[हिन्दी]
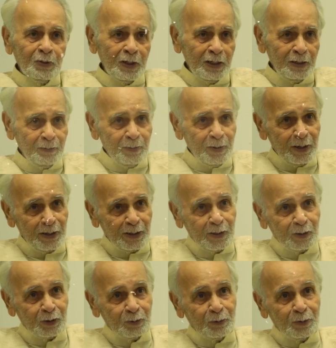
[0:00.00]
ही मैंने
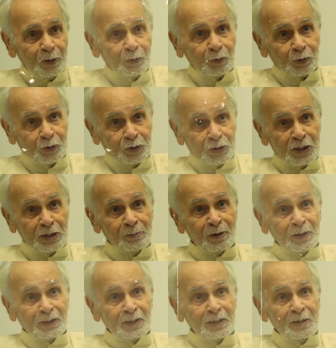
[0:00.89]
कहा तो बड़ी खुशी की
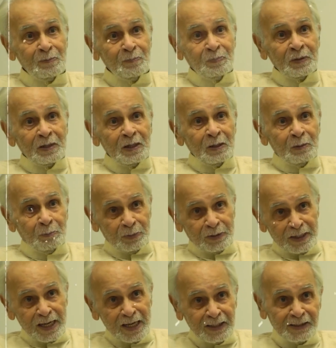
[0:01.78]
बात है
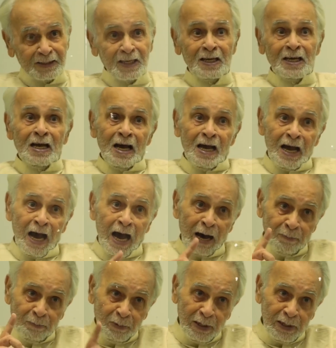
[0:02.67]
बजाय इसके
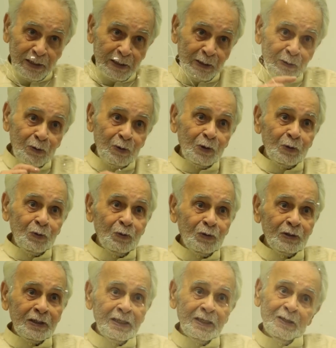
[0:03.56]
हम लड़की को
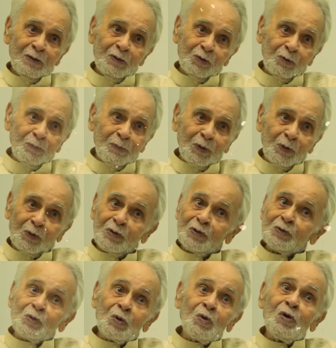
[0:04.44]
ढूंढते तुमने
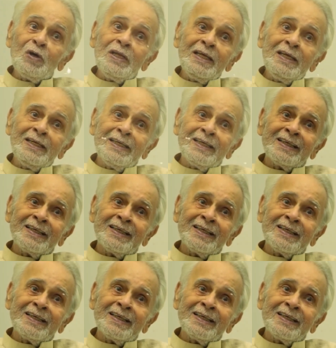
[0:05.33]
खुद ढूंढ ली